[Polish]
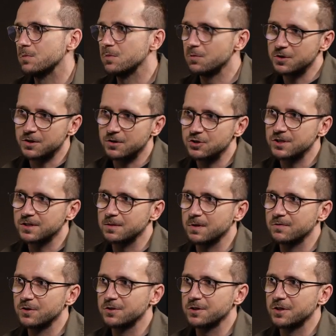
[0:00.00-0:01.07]
mimo tego, że tak
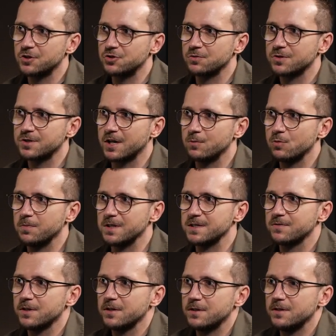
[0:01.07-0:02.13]
naprawdę one należą do Skarbu Państwa